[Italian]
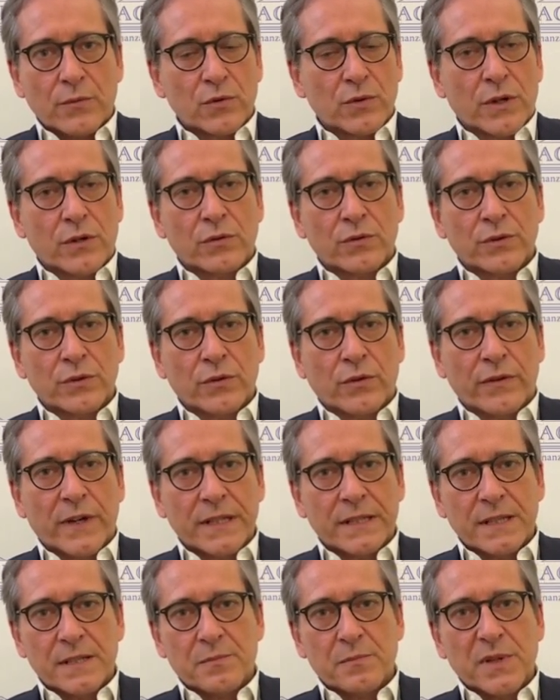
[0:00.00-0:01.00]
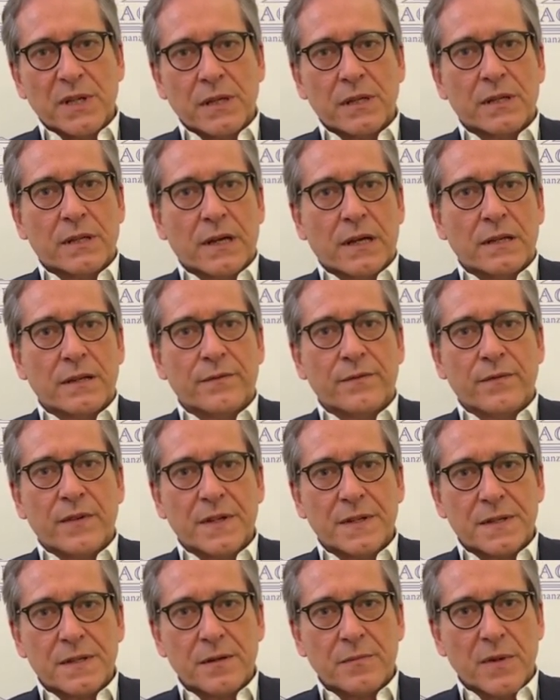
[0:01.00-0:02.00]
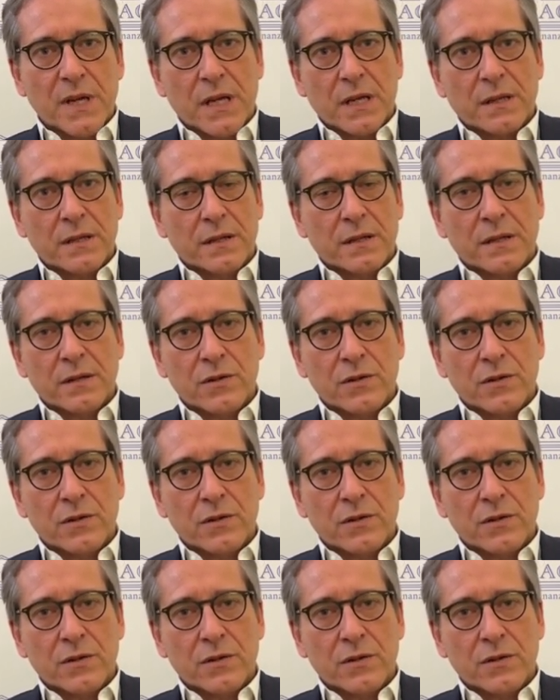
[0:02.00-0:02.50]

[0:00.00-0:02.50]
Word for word: una rinnovata spinta agli investimenti,